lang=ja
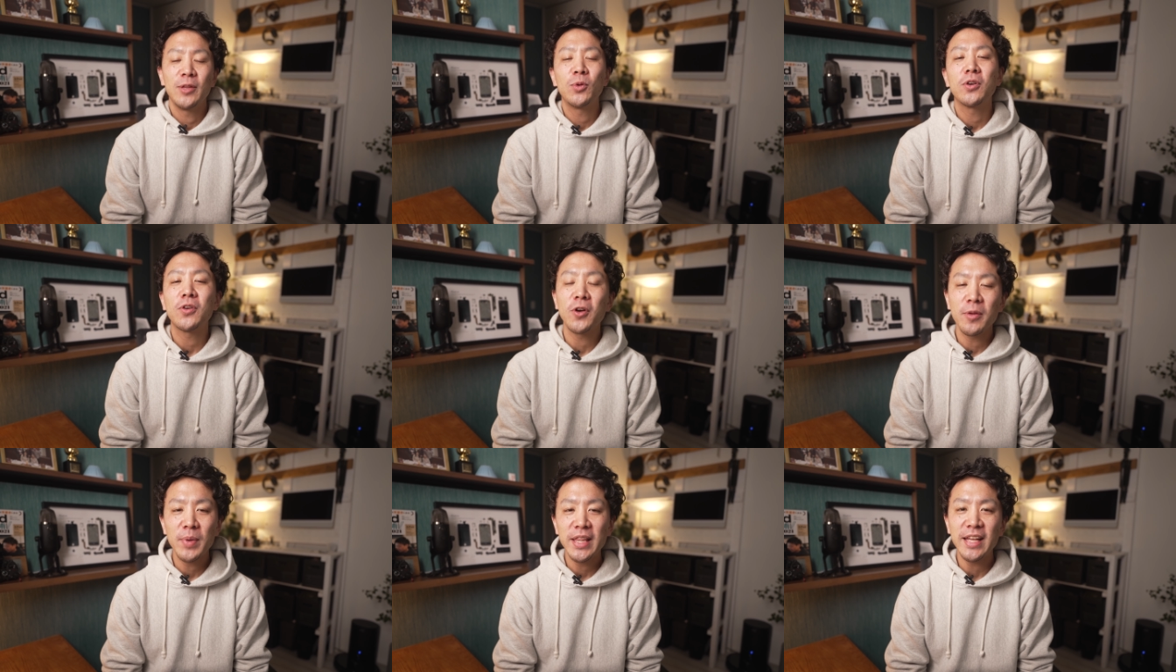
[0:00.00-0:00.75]
で、僕
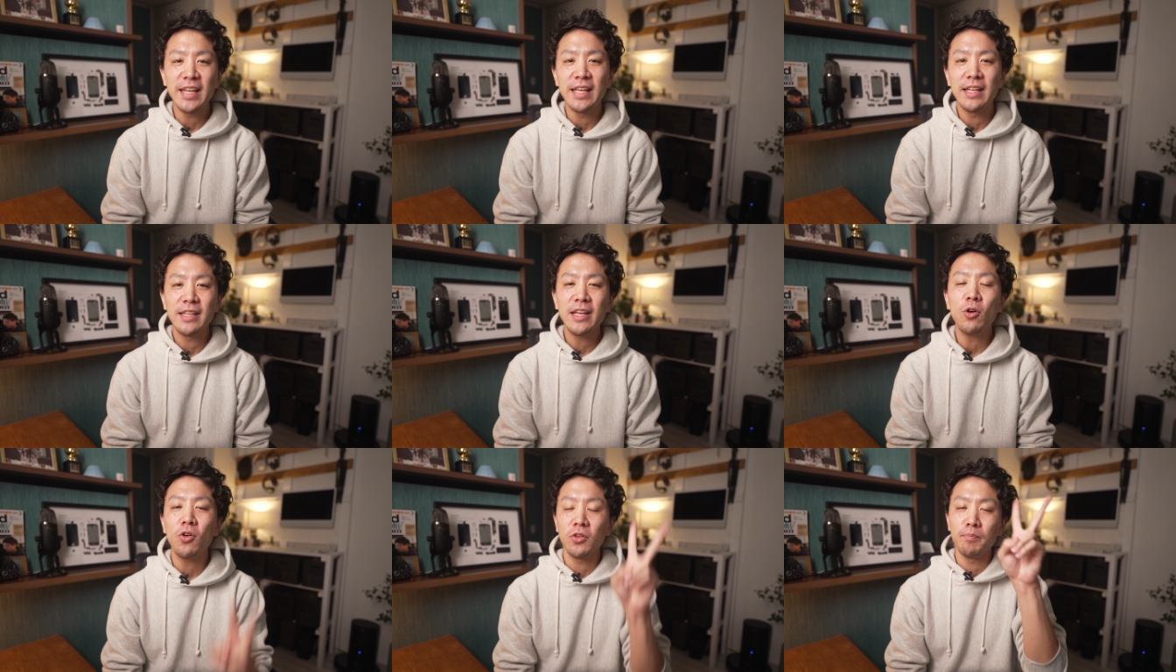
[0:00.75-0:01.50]
これまでに
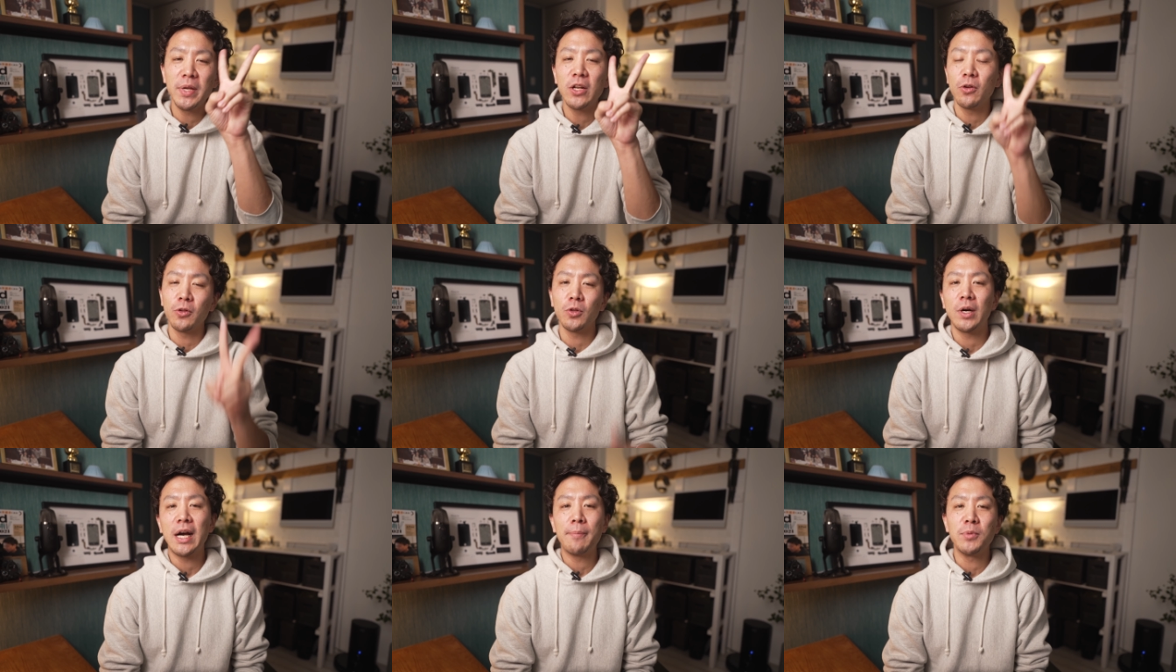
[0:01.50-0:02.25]
2本ミロの
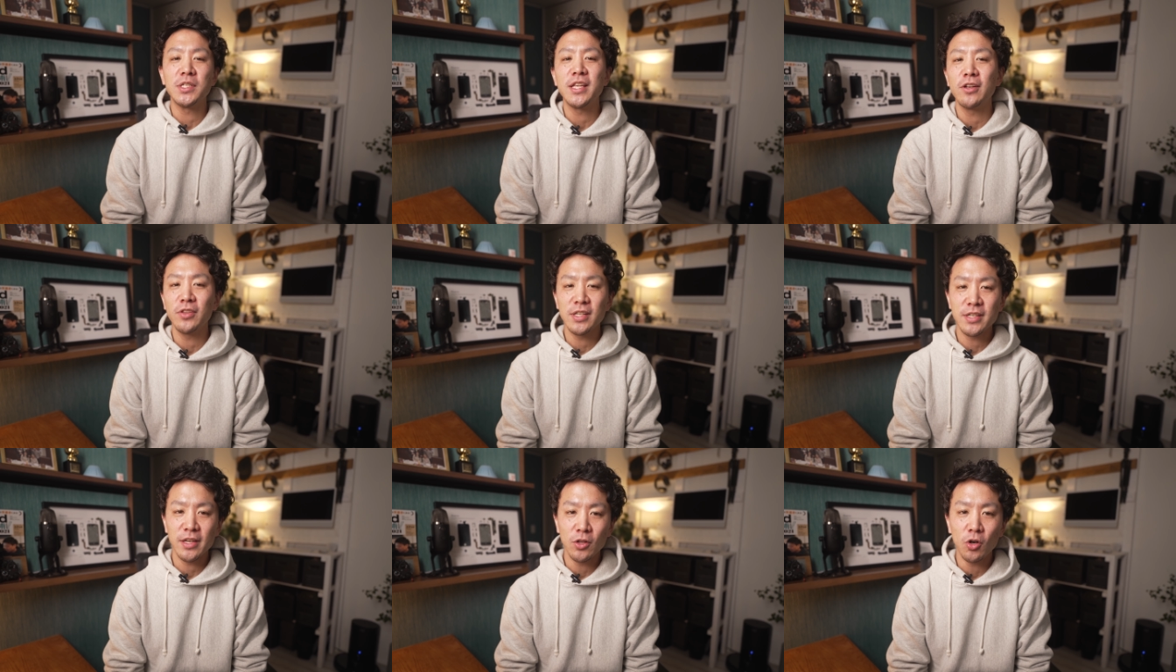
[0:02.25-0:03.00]
動画アップしてるんですけ